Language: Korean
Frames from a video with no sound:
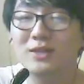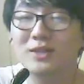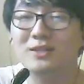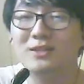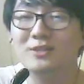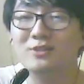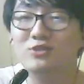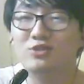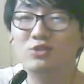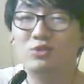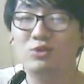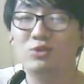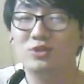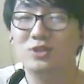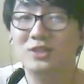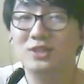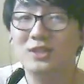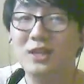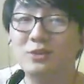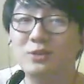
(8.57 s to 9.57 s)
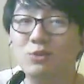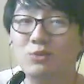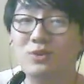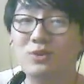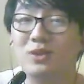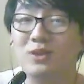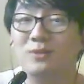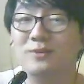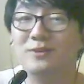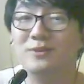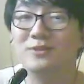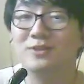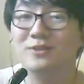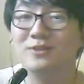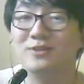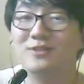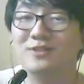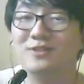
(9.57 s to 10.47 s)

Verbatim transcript: 그 수료식 때도 온다면서요.